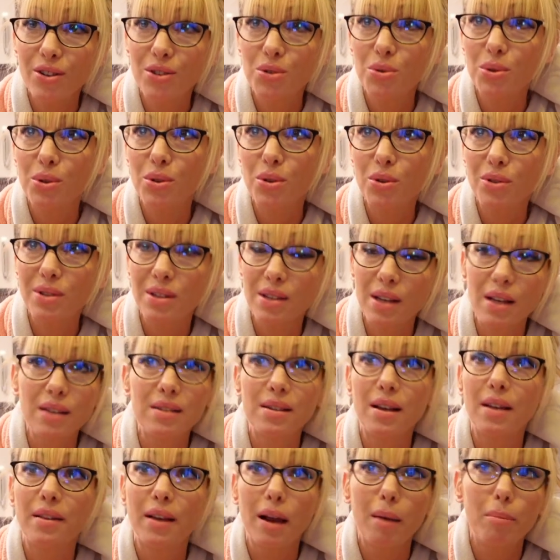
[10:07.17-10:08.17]
je suis sûre que c'est ça,
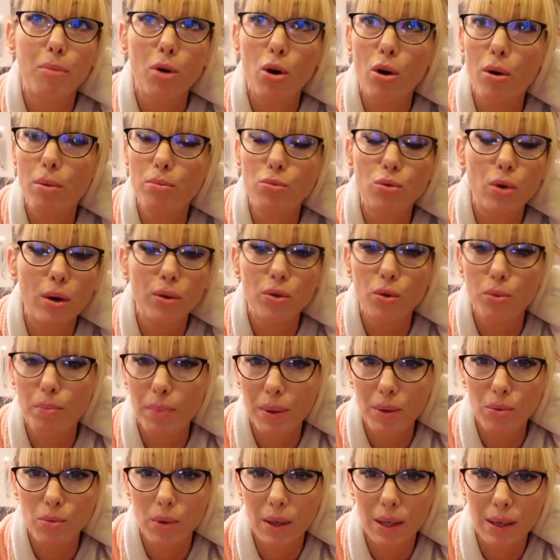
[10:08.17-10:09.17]
c'est un album ou un
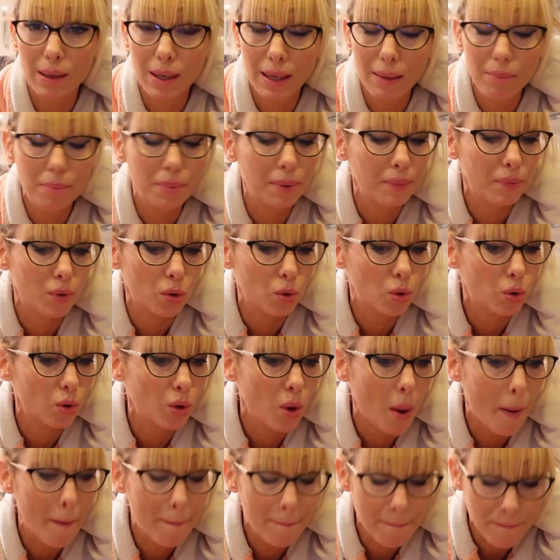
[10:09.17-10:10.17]
EP ou un clip.
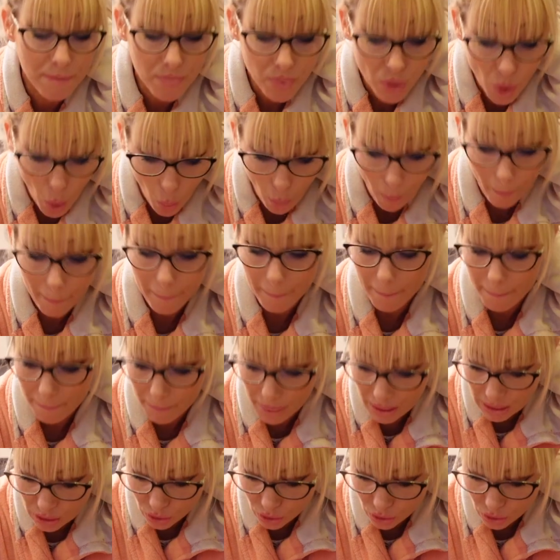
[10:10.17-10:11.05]
Donc, non, pas